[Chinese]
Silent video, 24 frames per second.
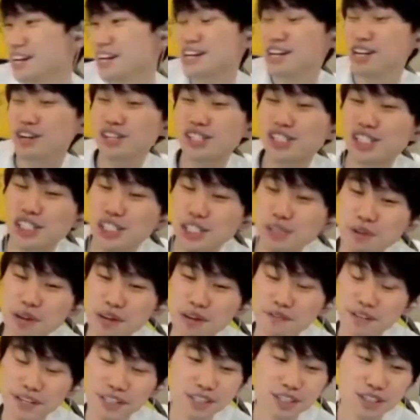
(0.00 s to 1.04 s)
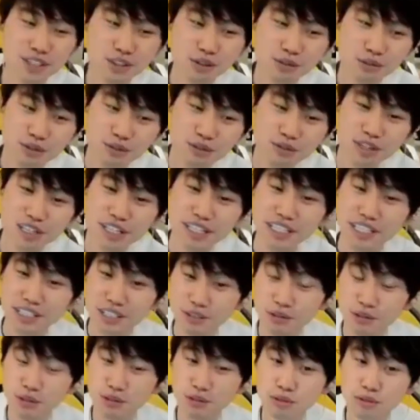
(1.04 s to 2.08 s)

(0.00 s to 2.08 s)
然后十一月份的时候，我就跟李宁说，